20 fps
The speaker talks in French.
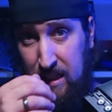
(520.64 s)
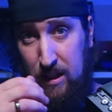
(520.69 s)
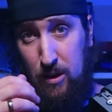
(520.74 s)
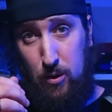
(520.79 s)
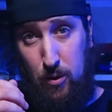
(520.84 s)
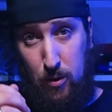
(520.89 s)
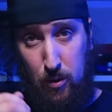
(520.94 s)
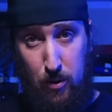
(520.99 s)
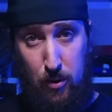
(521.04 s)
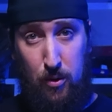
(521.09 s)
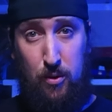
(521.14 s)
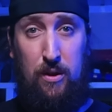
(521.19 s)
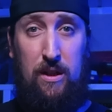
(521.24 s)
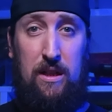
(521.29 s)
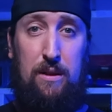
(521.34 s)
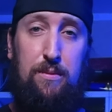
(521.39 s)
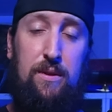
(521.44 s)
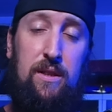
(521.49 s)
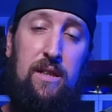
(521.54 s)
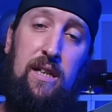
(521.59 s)
et
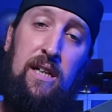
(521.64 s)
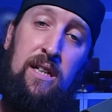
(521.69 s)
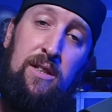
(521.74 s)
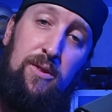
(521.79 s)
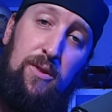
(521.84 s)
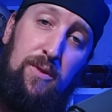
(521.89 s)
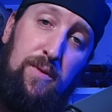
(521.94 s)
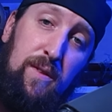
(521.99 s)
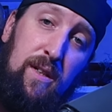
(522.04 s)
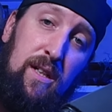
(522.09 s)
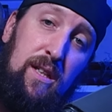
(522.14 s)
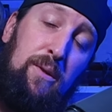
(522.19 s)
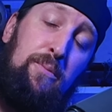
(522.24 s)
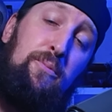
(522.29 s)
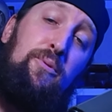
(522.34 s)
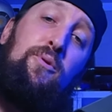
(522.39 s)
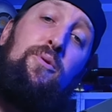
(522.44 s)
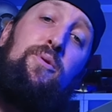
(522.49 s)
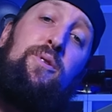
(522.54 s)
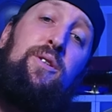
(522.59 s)
reclipser un autre filtre
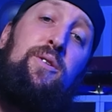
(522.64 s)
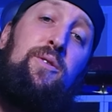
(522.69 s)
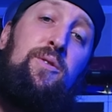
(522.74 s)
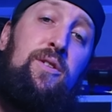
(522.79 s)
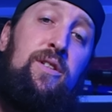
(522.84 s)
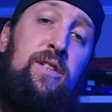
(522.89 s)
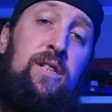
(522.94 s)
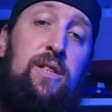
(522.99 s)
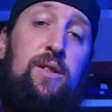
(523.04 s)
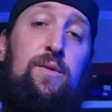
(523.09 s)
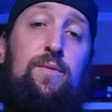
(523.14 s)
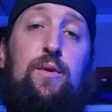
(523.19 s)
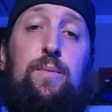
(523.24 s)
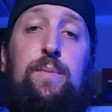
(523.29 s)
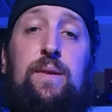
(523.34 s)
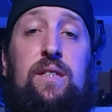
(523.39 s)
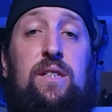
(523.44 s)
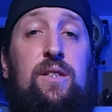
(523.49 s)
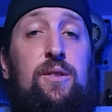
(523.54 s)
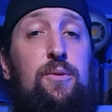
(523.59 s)
pour le changer si on veut
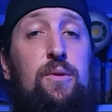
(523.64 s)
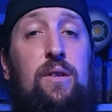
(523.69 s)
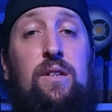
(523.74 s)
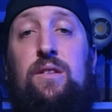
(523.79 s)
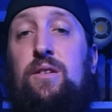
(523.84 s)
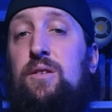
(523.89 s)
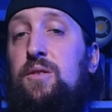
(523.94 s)
passer sur un